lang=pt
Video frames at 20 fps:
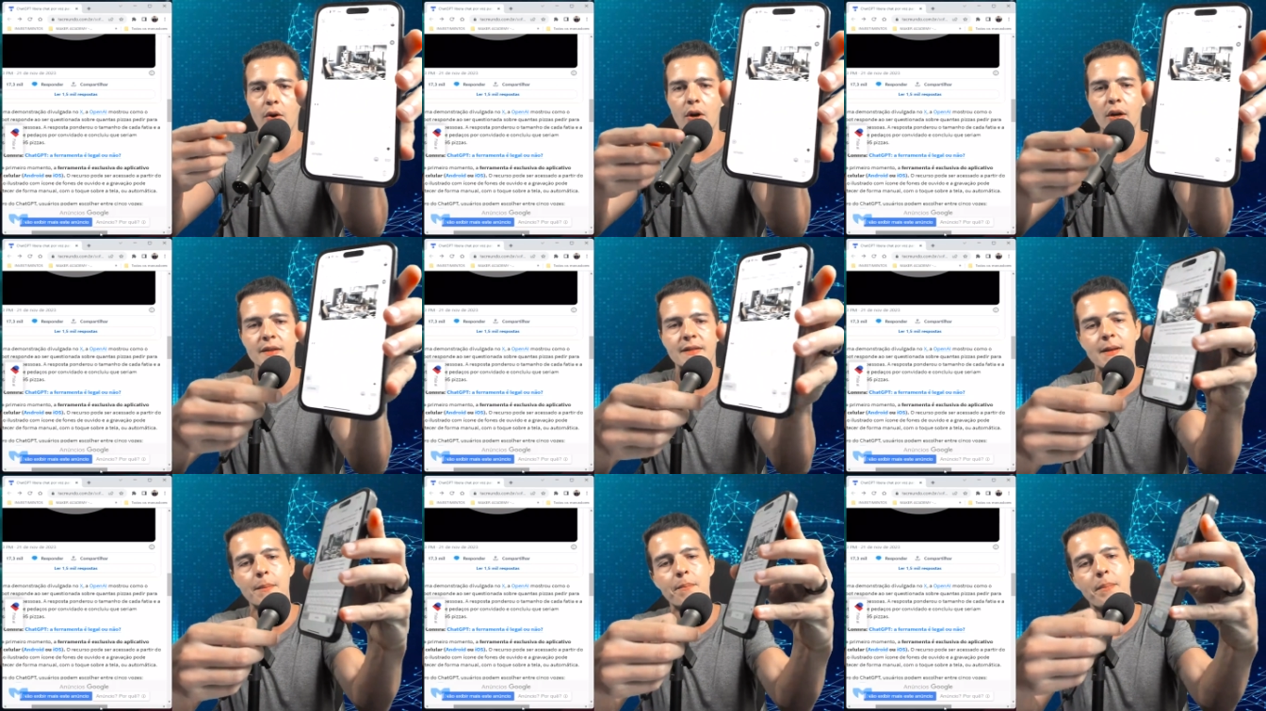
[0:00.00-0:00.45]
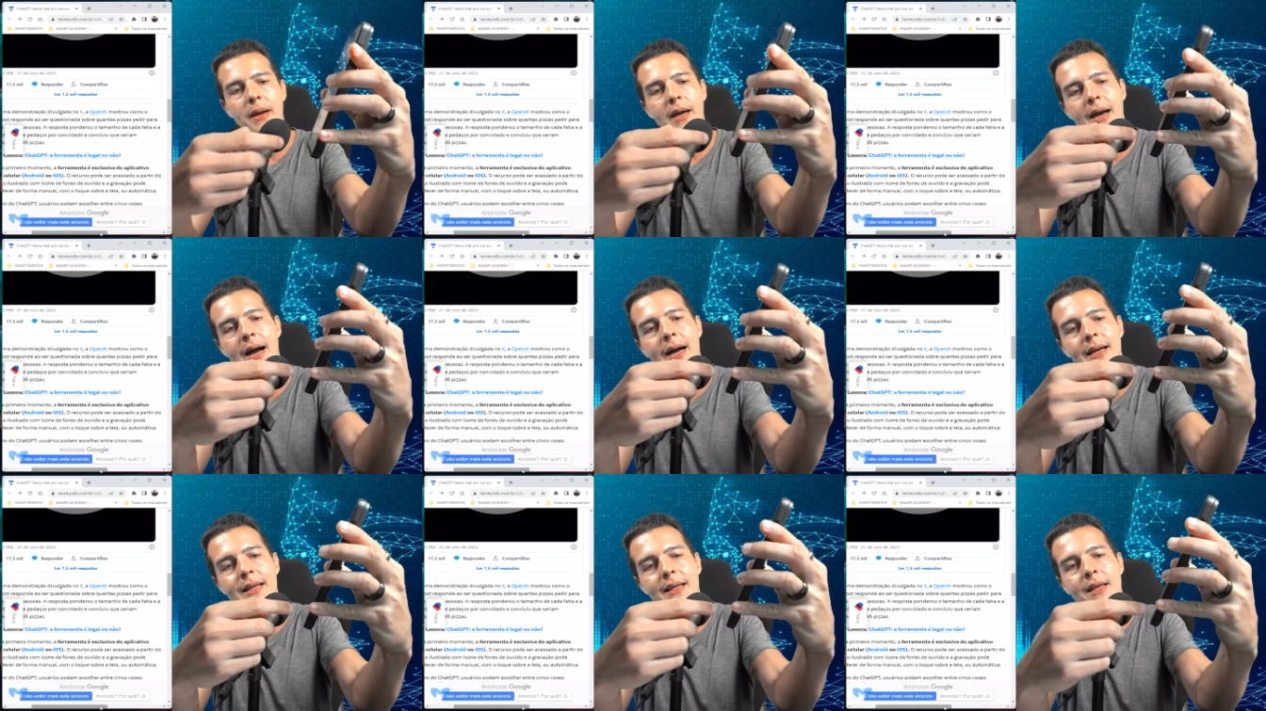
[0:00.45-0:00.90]
ó, você
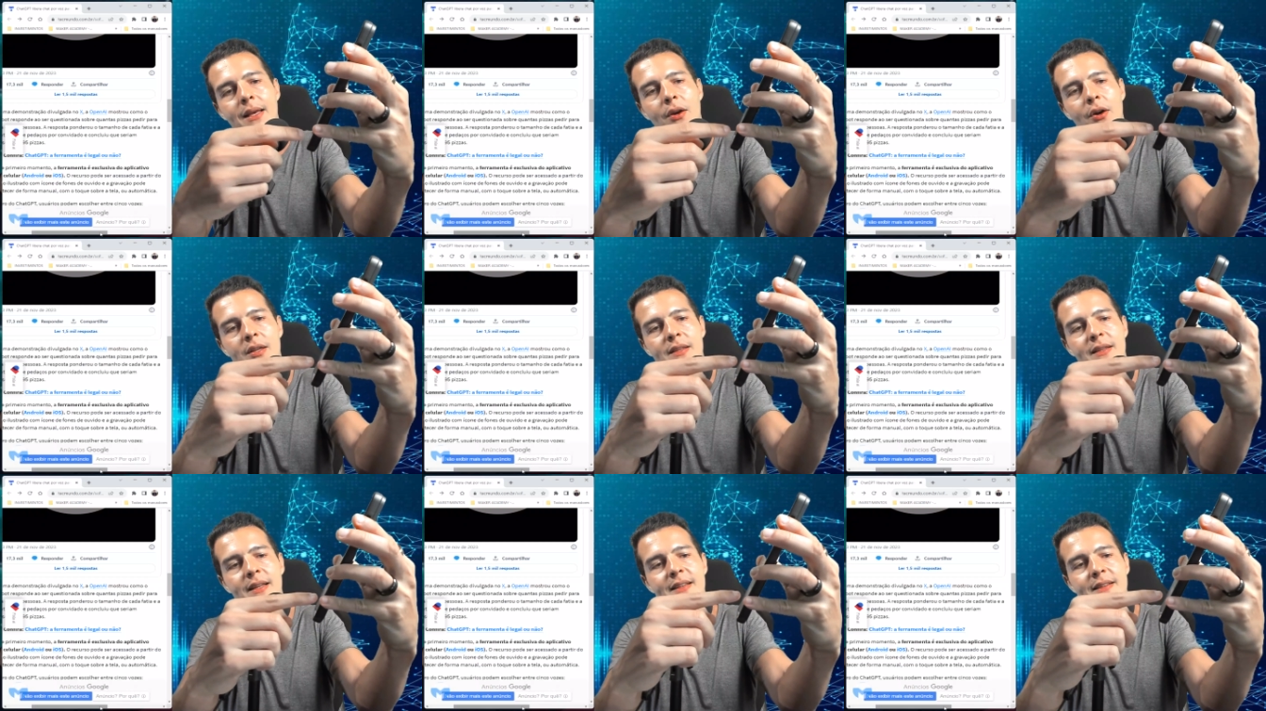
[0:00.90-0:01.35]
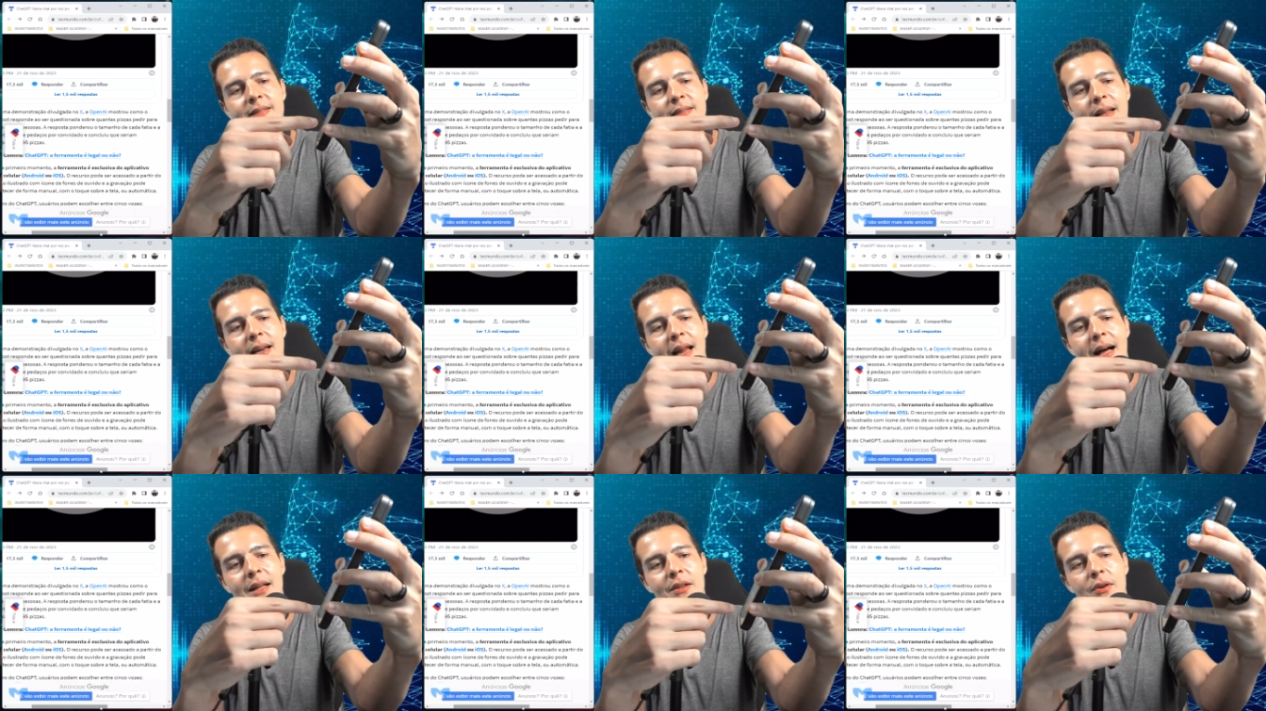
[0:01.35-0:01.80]
pegar aqui, ó, desse
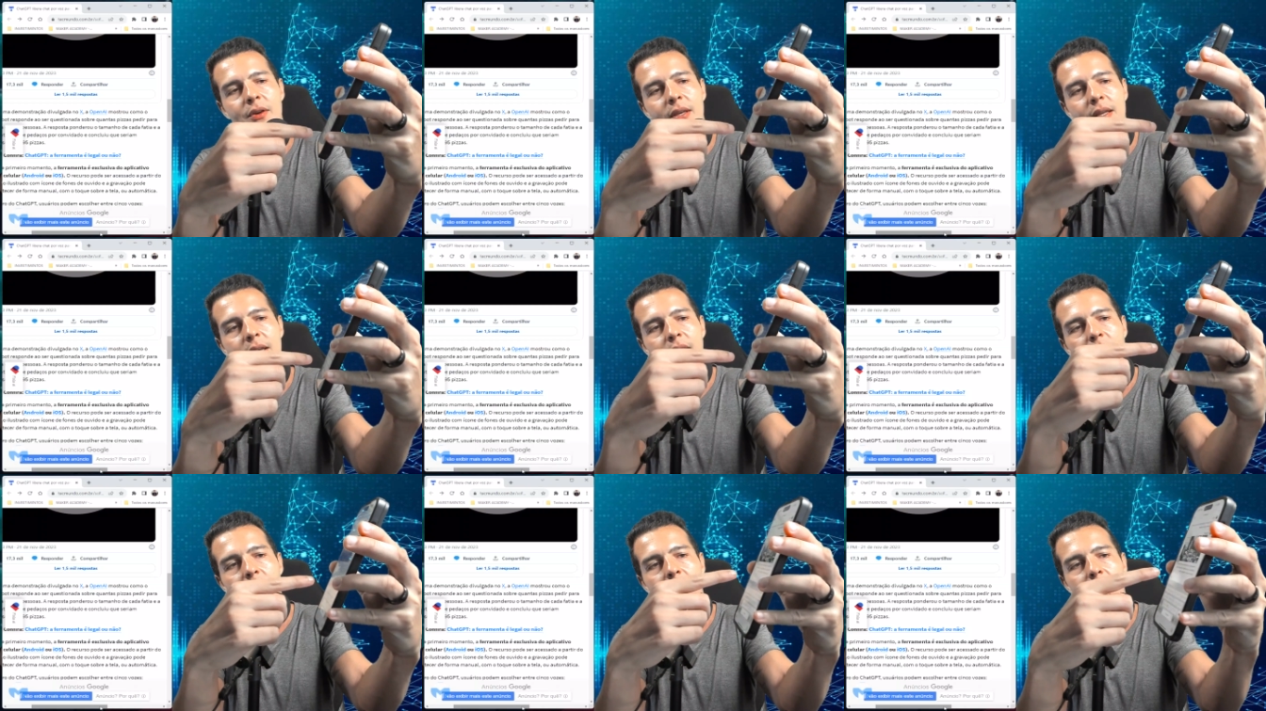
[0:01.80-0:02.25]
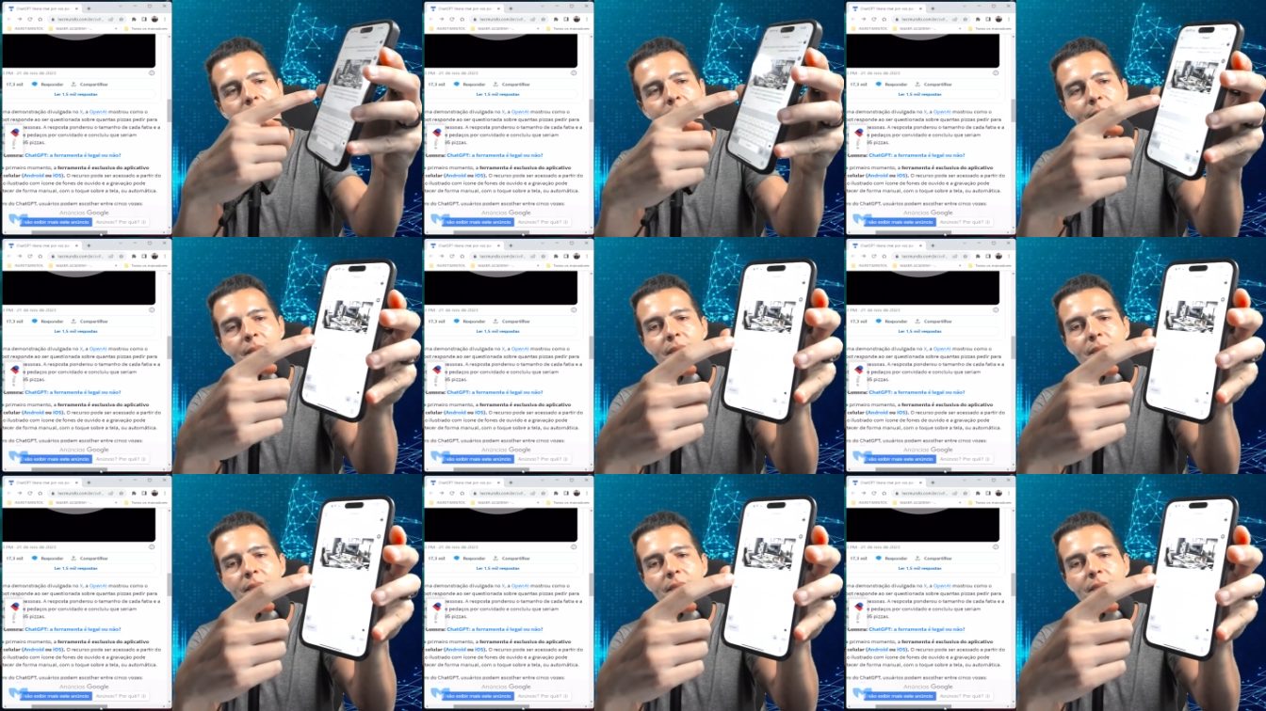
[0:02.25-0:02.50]
lado aqui, ó,